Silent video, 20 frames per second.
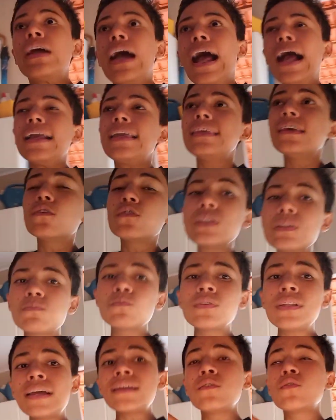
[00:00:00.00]
Aqui é o
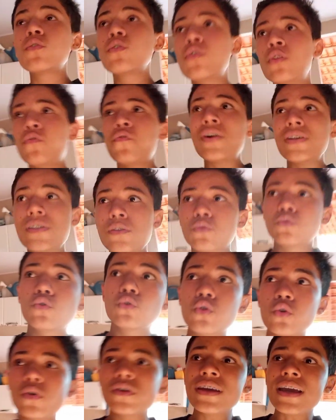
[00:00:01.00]
simulador que eu tô fazendo o
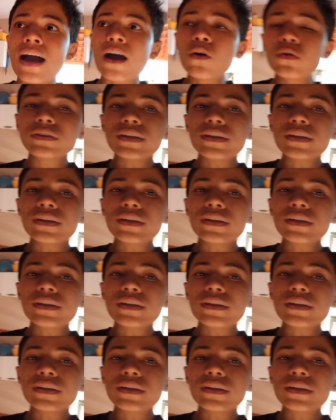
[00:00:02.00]
tutorial,